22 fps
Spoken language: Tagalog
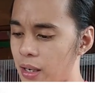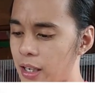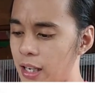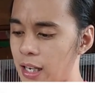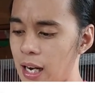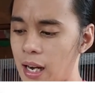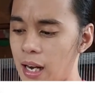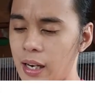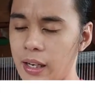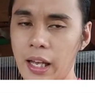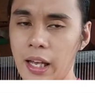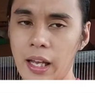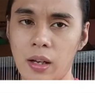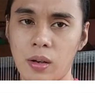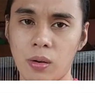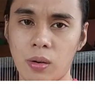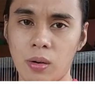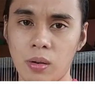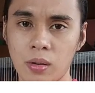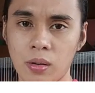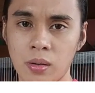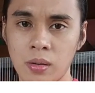ang nilalagay
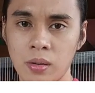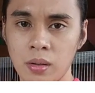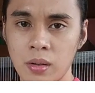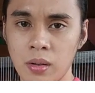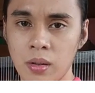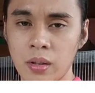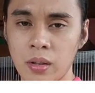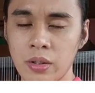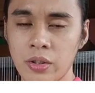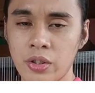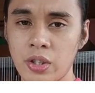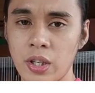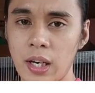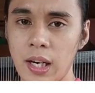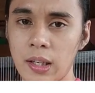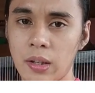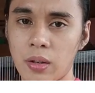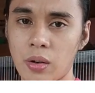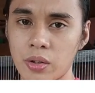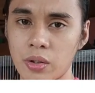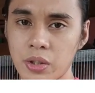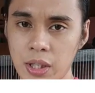kong
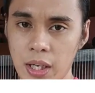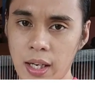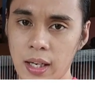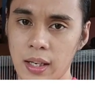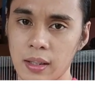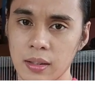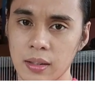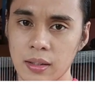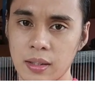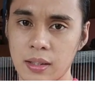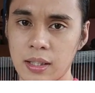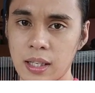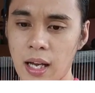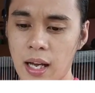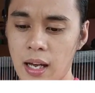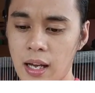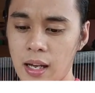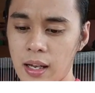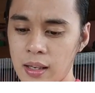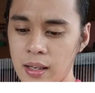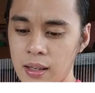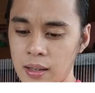selectrogen sa